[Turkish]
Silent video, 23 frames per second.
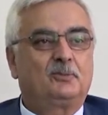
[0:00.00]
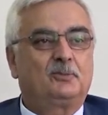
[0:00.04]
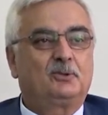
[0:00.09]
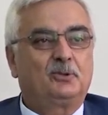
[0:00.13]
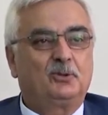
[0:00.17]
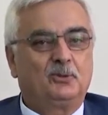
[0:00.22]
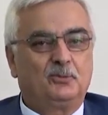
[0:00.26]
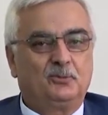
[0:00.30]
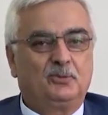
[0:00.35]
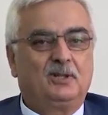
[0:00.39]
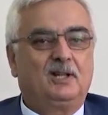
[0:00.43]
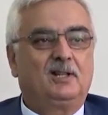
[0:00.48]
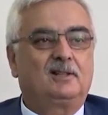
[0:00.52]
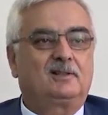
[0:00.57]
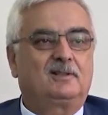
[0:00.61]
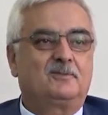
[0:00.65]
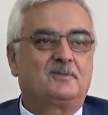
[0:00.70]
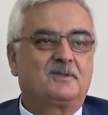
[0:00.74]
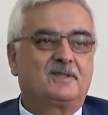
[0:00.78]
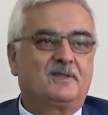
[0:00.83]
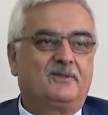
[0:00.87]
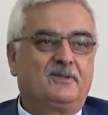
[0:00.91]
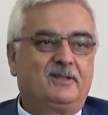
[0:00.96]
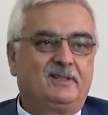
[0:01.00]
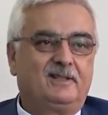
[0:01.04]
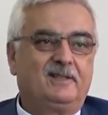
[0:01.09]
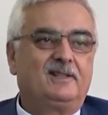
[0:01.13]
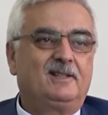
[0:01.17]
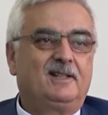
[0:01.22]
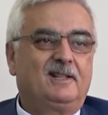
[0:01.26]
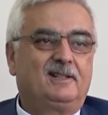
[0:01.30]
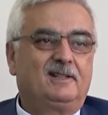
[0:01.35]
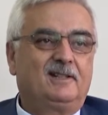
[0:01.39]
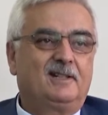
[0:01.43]
Tüm halkımıza ve
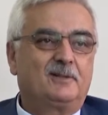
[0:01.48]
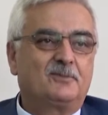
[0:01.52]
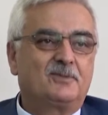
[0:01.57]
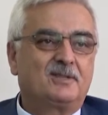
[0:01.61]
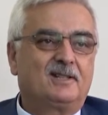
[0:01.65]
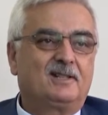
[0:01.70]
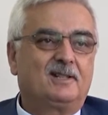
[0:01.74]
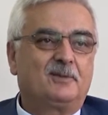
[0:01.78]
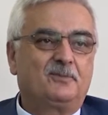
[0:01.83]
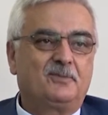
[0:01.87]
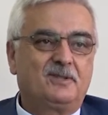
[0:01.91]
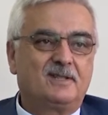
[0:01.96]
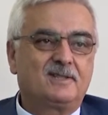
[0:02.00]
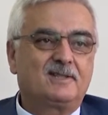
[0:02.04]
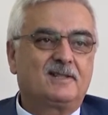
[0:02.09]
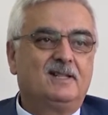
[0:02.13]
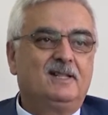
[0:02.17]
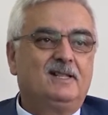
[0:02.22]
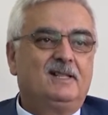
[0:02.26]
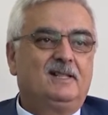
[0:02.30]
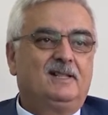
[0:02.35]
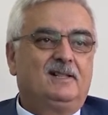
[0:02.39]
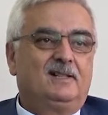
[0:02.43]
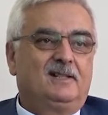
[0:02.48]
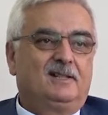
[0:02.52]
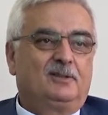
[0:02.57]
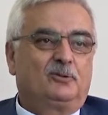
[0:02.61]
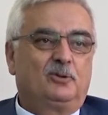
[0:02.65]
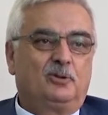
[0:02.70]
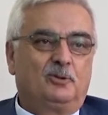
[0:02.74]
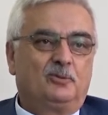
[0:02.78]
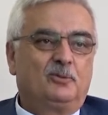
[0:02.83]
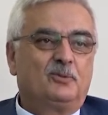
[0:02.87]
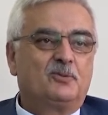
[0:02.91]
dinleyenlerimize de biz
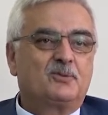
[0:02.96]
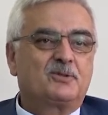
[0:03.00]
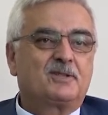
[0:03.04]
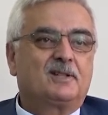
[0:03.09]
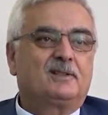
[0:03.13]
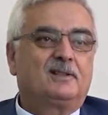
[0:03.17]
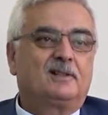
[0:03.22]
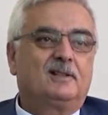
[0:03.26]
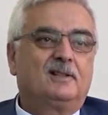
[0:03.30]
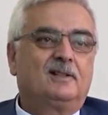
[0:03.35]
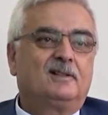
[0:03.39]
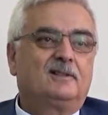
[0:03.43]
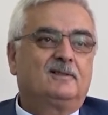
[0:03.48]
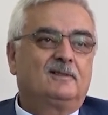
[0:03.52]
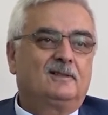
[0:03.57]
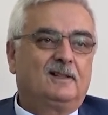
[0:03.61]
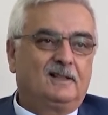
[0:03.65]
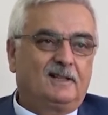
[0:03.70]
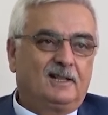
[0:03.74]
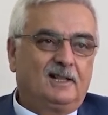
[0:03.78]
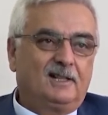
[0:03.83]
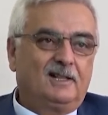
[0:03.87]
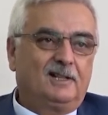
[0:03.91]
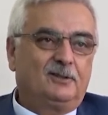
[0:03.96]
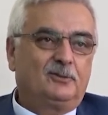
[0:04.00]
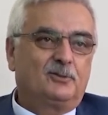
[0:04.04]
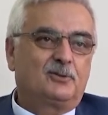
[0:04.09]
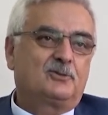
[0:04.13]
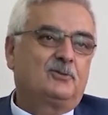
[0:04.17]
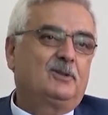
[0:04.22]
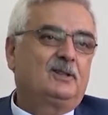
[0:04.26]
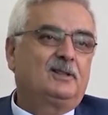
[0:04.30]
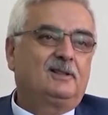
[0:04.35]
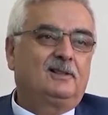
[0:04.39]
kulübümüz adına ya gelen o
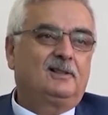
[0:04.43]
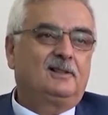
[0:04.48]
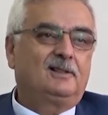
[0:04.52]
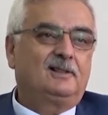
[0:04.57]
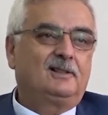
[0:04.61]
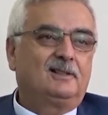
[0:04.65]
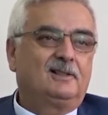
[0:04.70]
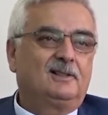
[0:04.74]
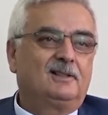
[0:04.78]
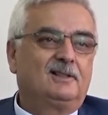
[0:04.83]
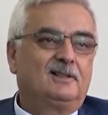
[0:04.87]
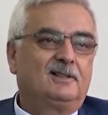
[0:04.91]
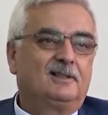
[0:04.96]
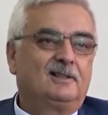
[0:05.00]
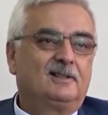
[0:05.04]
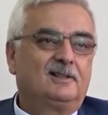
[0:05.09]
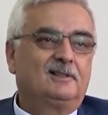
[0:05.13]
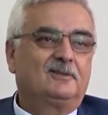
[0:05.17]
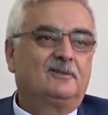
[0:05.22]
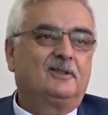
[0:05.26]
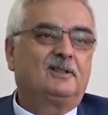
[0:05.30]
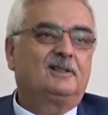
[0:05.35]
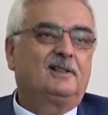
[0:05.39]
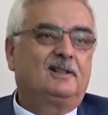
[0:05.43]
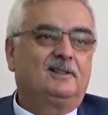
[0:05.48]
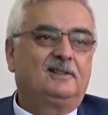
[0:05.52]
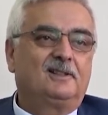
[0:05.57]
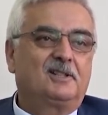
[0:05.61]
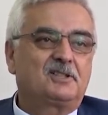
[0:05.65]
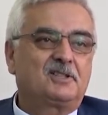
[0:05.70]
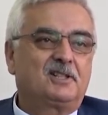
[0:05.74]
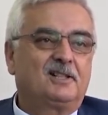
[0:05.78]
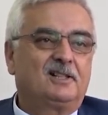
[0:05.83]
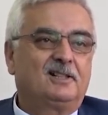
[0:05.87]
e,
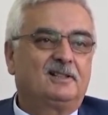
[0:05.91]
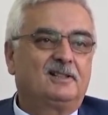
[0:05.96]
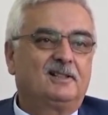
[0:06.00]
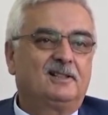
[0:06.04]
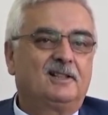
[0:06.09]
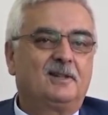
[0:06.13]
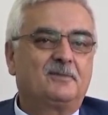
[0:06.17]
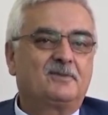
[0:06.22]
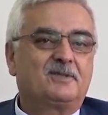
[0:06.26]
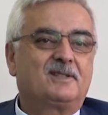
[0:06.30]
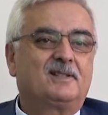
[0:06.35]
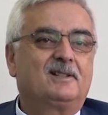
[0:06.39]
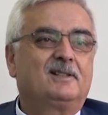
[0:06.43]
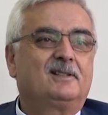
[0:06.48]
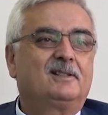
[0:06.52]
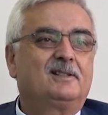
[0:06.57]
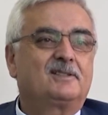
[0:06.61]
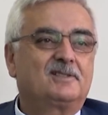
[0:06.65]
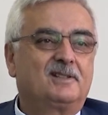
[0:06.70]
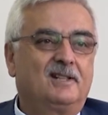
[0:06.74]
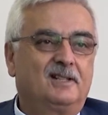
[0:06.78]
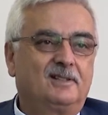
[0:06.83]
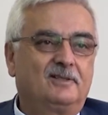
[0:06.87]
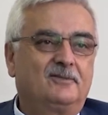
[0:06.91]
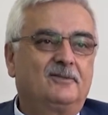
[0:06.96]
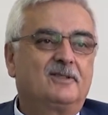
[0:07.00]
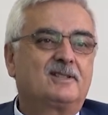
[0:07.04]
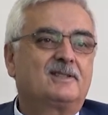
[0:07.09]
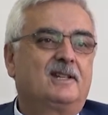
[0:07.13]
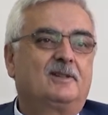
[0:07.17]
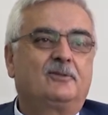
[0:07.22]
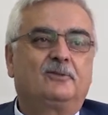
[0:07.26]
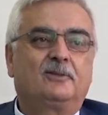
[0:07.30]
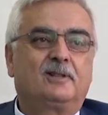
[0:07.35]
vatandaşlar adına hepsine saygı ve
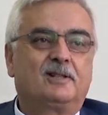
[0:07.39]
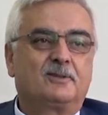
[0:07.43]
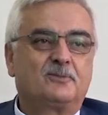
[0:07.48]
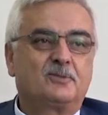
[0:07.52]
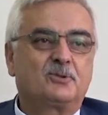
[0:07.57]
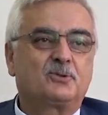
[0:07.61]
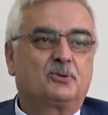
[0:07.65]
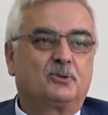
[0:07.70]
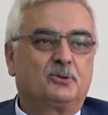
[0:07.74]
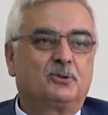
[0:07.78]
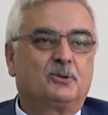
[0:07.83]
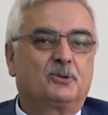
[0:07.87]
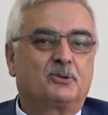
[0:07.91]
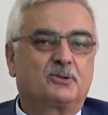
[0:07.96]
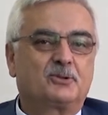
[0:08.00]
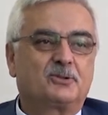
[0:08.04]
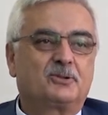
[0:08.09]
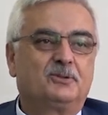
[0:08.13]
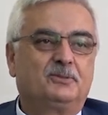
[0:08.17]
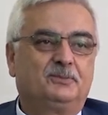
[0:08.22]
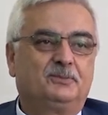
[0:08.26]
sevgilerimizi sunuyoruz.